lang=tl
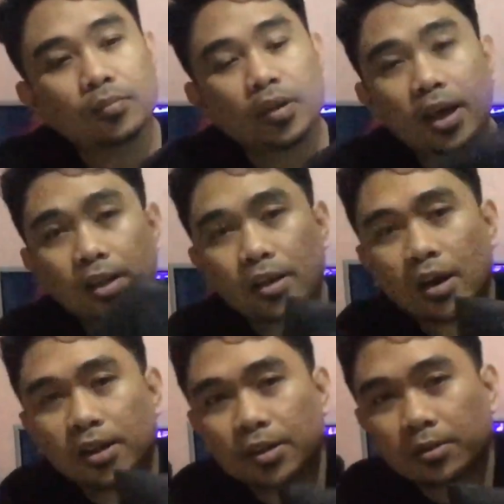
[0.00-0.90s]
Yeah, the
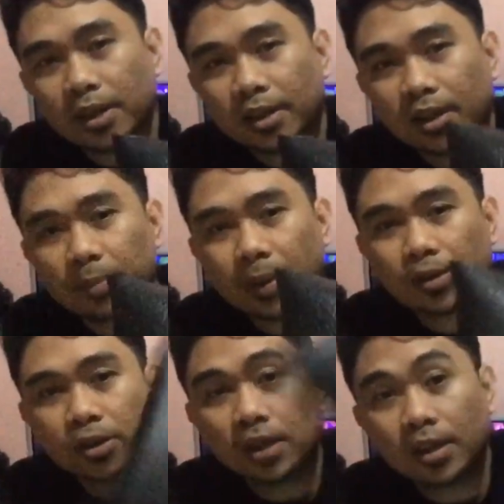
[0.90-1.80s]
Audio Technica
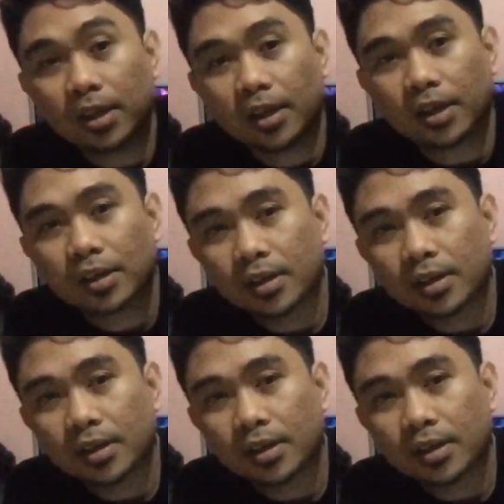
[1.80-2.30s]
Fashion. ganda niya.